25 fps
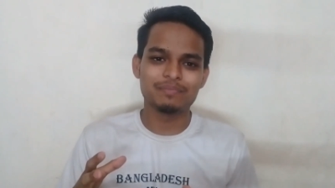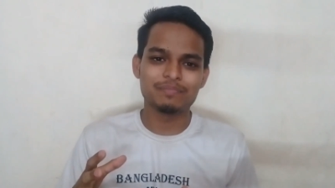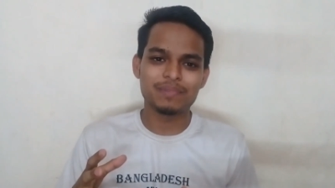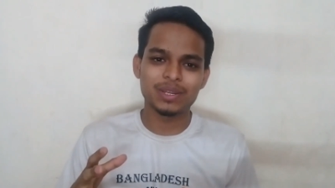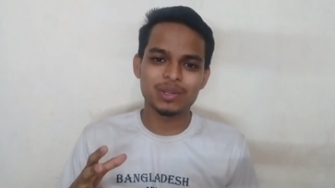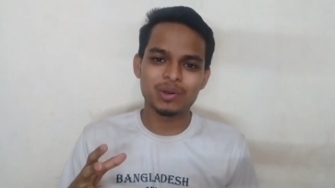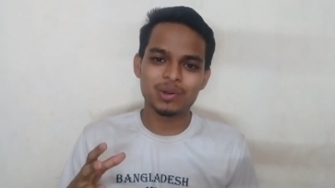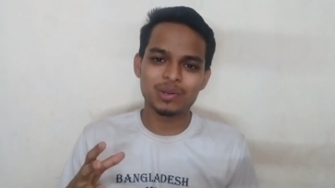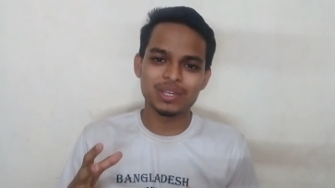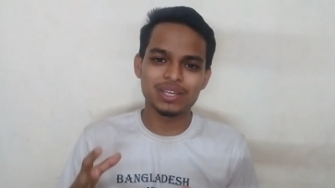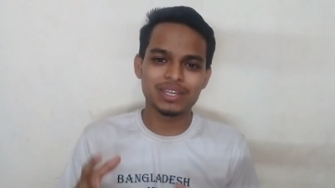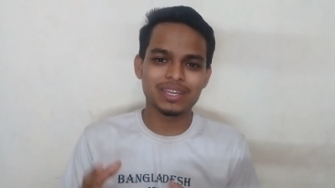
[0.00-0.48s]

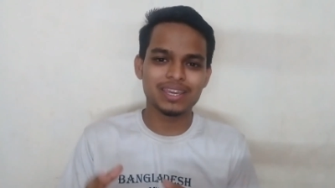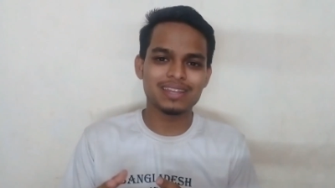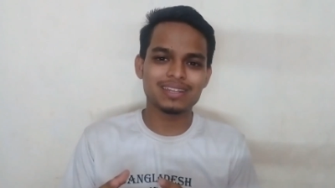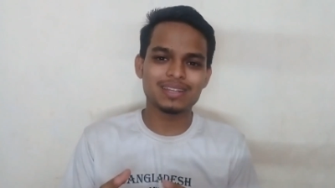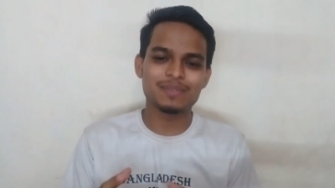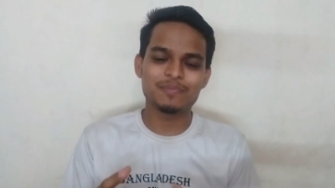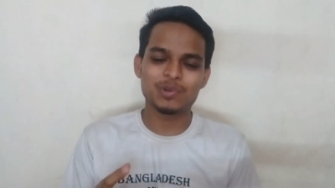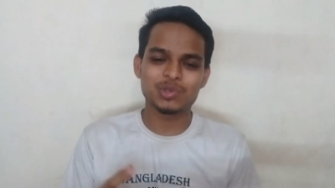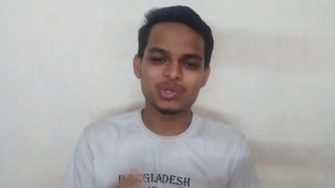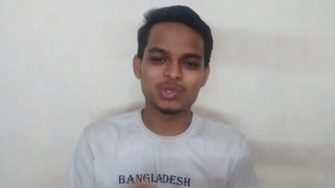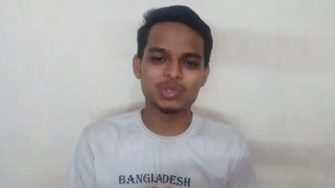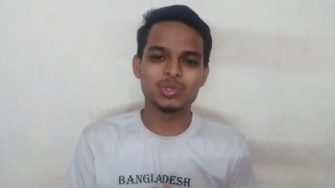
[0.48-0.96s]
মানে অনেকে
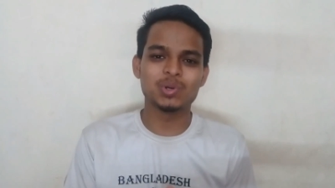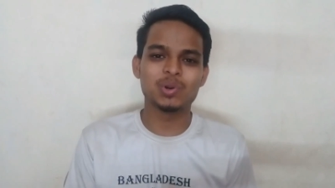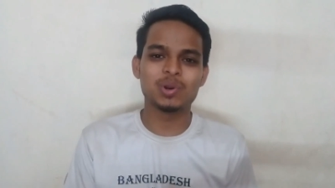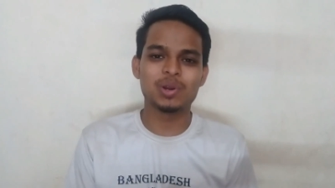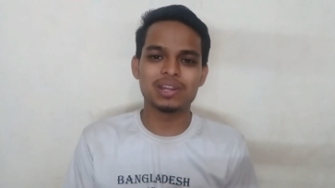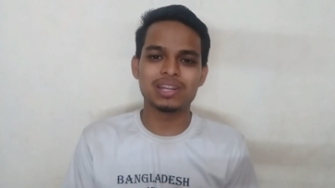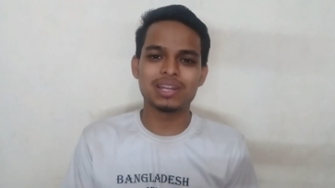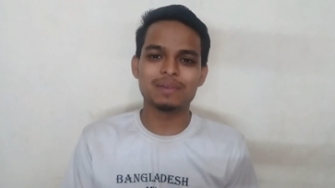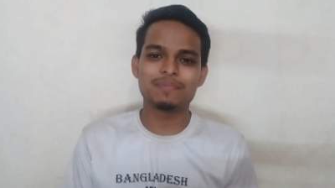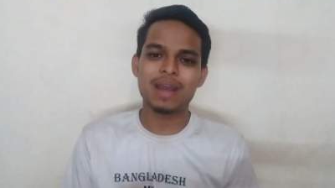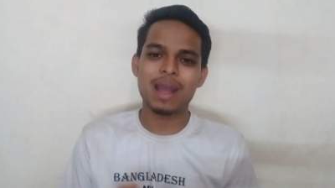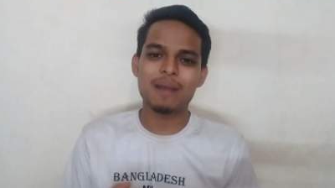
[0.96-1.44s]
এটা পছন্দ
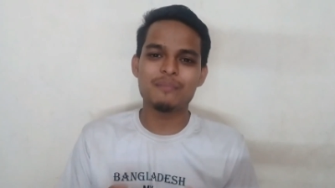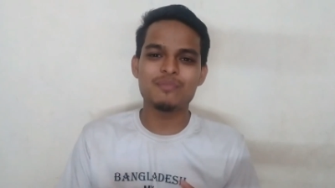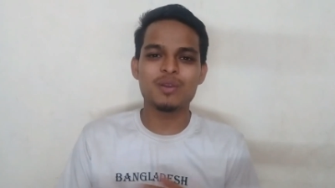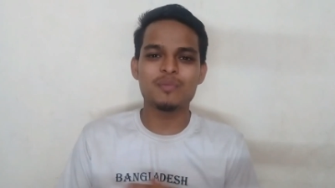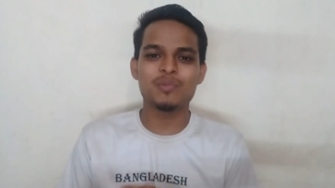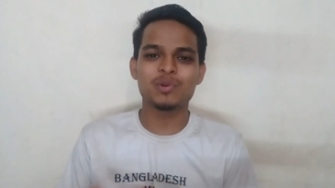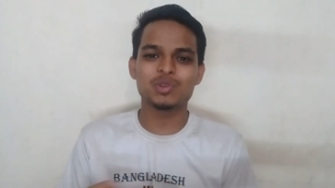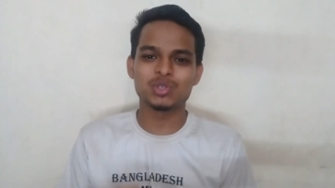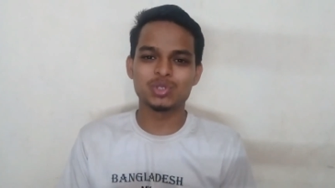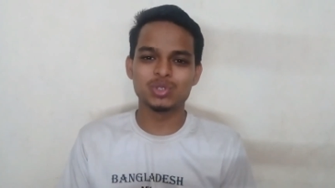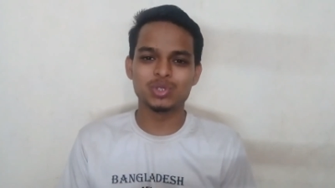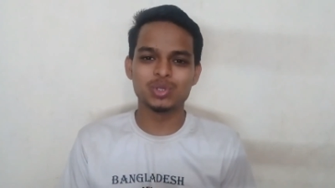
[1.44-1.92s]
করে না বা
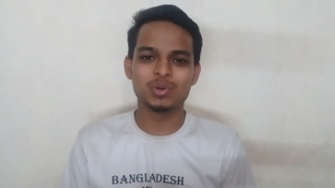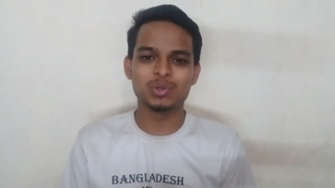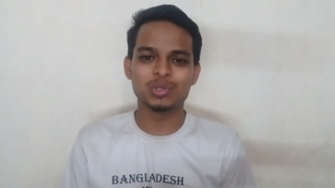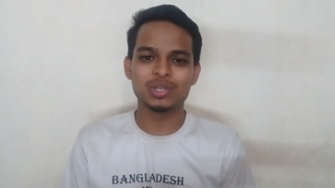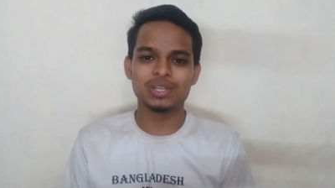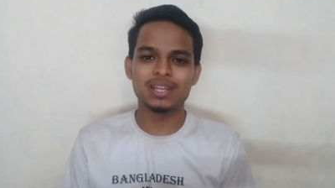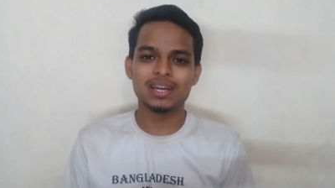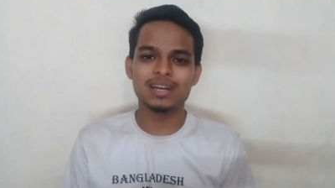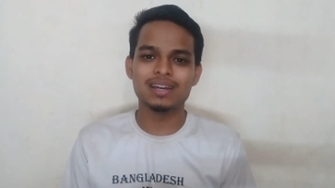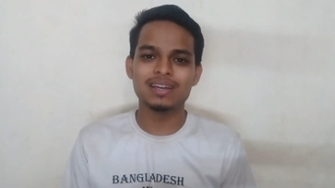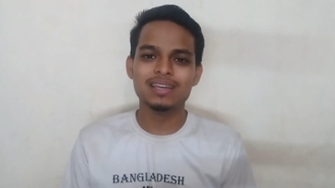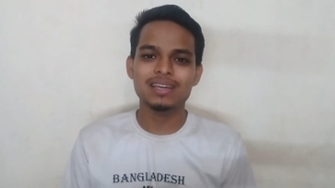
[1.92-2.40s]
আমিও পছন্দ
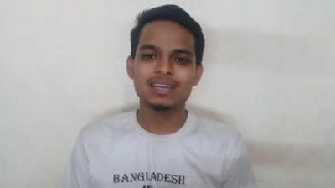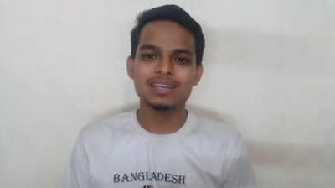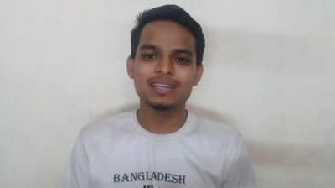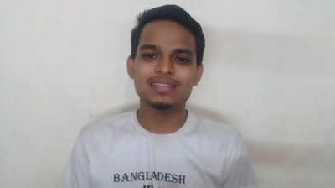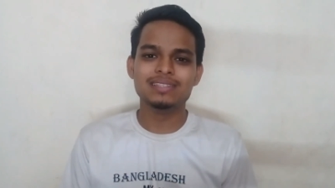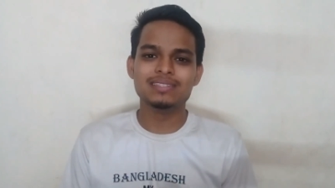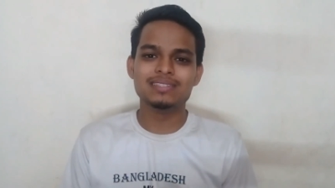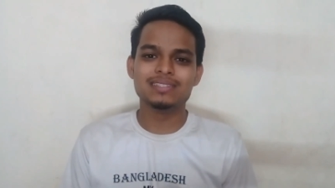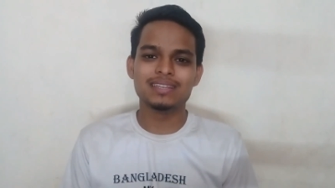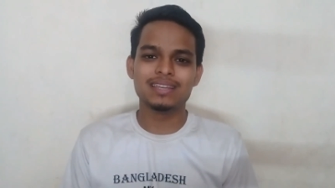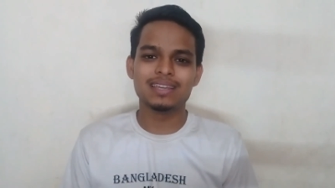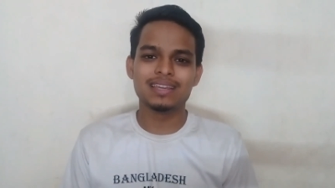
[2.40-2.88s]
করি না
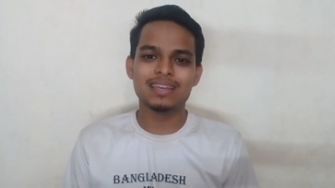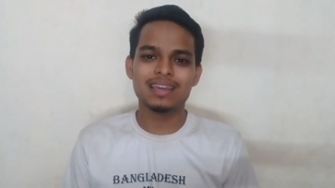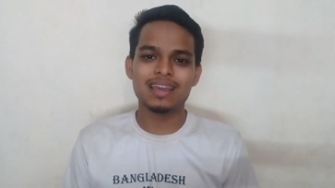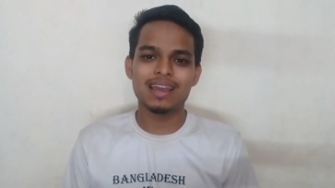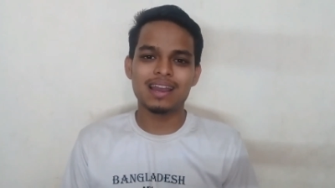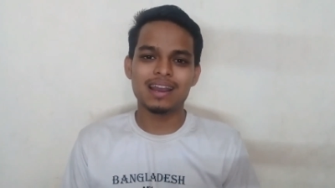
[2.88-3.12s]
যে